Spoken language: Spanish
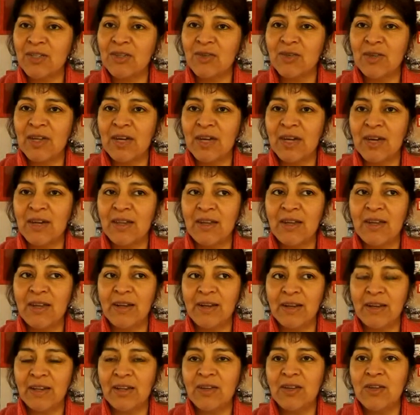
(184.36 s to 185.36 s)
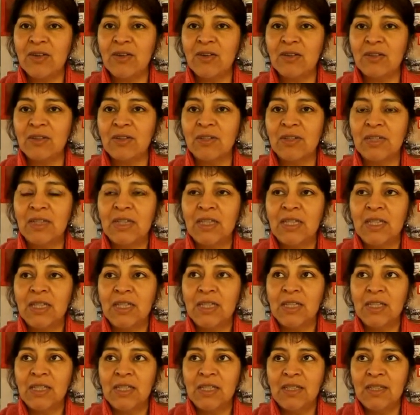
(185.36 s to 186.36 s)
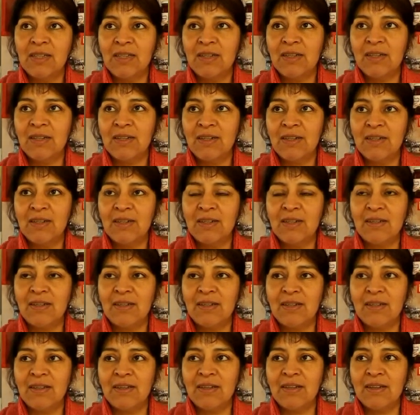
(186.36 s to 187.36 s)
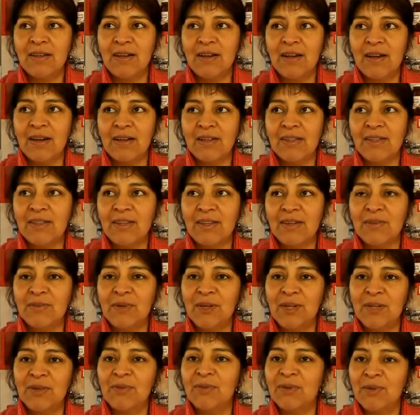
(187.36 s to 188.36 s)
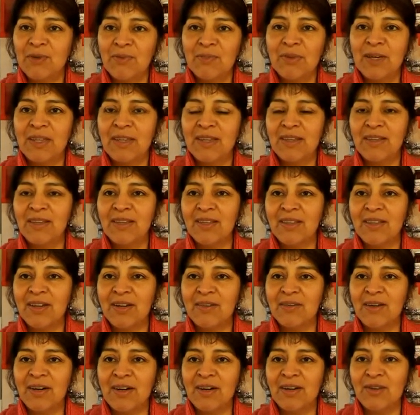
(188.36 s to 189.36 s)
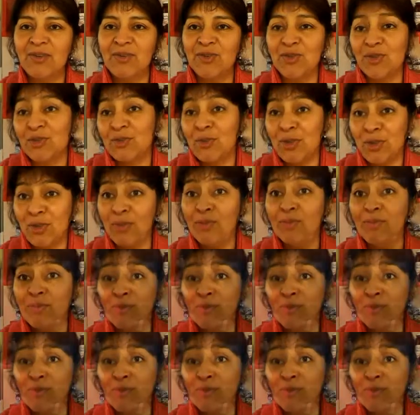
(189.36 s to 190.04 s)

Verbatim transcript: son de acá, de la región, eh, así que bueno, con bastante trabajo, sobre todo